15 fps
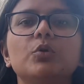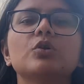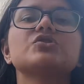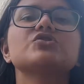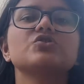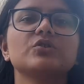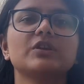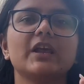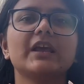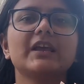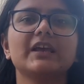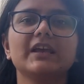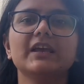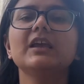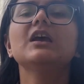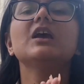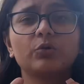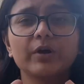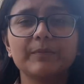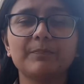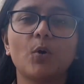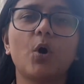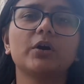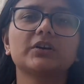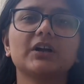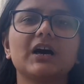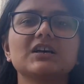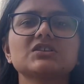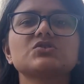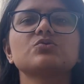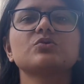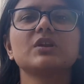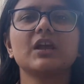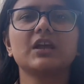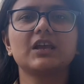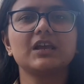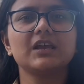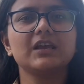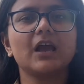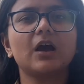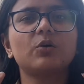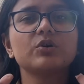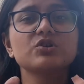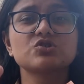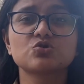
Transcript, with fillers: बुक सुनने की कोई पॉडकास्ट सुनने की या कोई